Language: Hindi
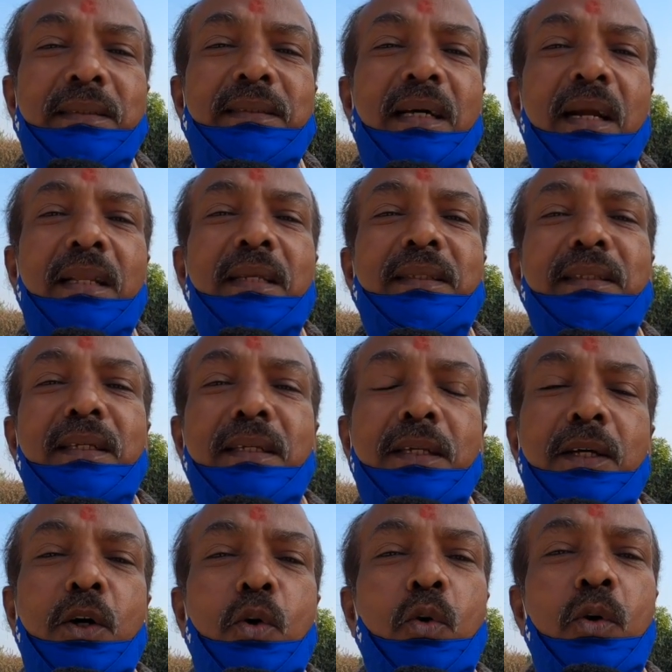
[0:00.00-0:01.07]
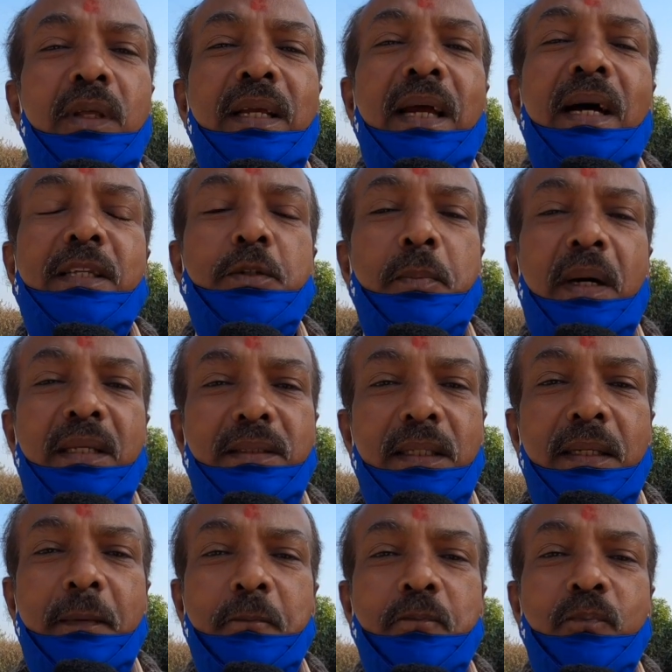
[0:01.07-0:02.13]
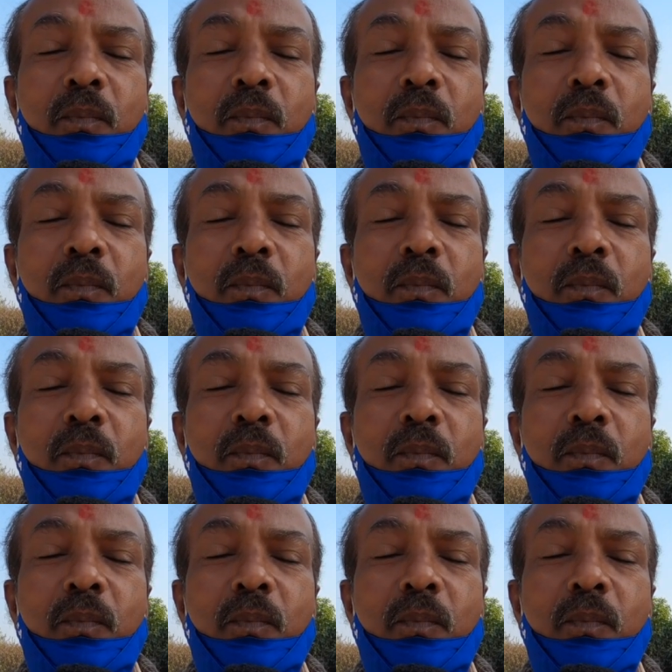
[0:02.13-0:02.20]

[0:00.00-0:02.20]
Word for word: साढ़े तीन करोड़ के आसपास है